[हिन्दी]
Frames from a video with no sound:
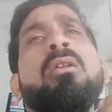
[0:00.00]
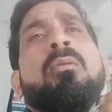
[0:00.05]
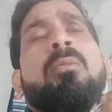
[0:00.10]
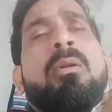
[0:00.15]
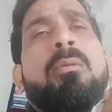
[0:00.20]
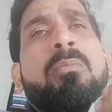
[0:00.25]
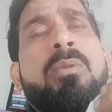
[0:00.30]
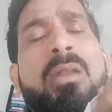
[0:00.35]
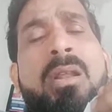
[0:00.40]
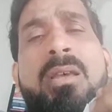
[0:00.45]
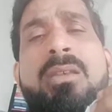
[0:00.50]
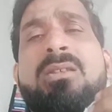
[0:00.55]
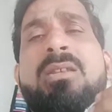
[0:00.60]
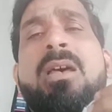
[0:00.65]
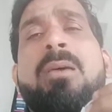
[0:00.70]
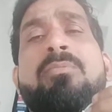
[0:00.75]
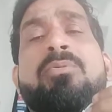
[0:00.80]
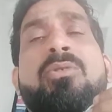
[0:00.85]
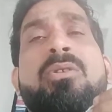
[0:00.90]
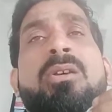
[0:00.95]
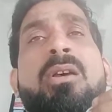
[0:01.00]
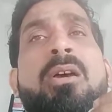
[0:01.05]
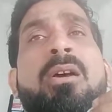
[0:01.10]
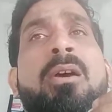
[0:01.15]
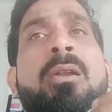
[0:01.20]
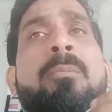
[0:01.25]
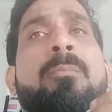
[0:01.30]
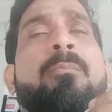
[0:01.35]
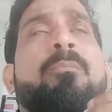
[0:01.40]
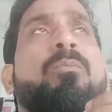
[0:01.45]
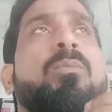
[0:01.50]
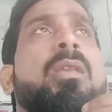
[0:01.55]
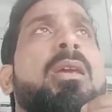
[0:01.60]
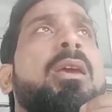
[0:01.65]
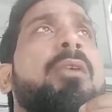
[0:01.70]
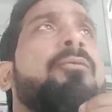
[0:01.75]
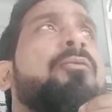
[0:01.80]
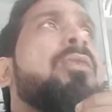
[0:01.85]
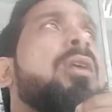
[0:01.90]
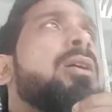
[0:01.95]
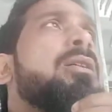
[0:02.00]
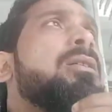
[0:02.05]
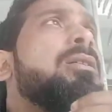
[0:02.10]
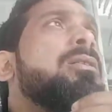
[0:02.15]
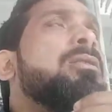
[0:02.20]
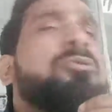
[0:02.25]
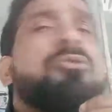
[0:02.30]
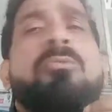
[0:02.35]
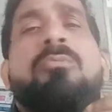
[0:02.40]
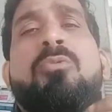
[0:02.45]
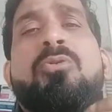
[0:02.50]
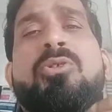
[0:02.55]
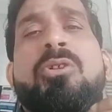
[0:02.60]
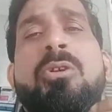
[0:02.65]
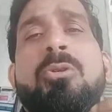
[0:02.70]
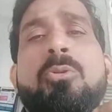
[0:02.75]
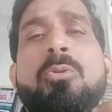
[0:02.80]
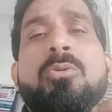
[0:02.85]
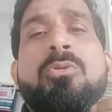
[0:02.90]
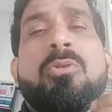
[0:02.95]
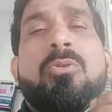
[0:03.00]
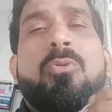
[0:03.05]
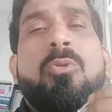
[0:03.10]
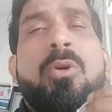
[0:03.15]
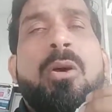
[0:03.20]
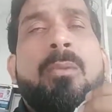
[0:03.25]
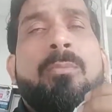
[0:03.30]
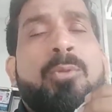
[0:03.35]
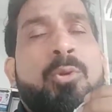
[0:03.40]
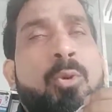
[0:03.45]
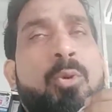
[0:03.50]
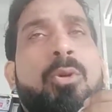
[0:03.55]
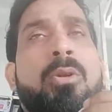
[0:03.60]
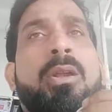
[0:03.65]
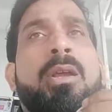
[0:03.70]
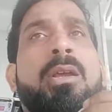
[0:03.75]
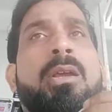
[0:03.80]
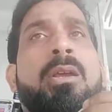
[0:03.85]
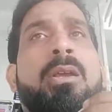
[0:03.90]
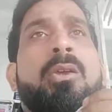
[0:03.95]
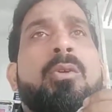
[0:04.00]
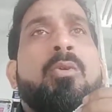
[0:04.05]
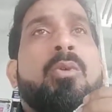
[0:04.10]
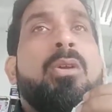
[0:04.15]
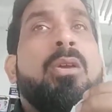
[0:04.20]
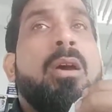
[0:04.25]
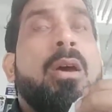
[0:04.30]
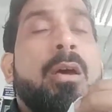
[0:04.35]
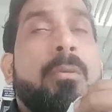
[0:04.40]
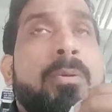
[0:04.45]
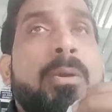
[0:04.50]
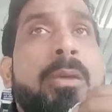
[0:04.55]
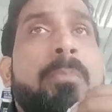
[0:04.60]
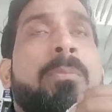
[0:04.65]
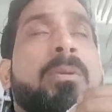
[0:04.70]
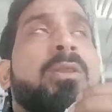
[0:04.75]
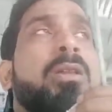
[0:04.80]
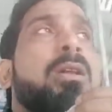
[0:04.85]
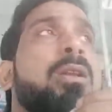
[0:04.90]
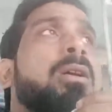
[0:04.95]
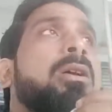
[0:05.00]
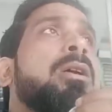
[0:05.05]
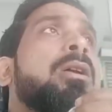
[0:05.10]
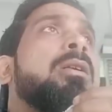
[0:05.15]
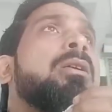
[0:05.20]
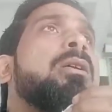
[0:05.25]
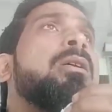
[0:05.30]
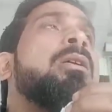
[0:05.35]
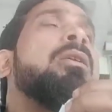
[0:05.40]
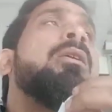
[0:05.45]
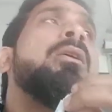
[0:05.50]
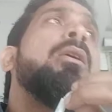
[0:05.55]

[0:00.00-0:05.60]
और मेरे हिसाब से अगर एक फ़ाइनल डिसीजन पूछे तो इसको आप दूर रहिए क्योंकि अभी पता लगाना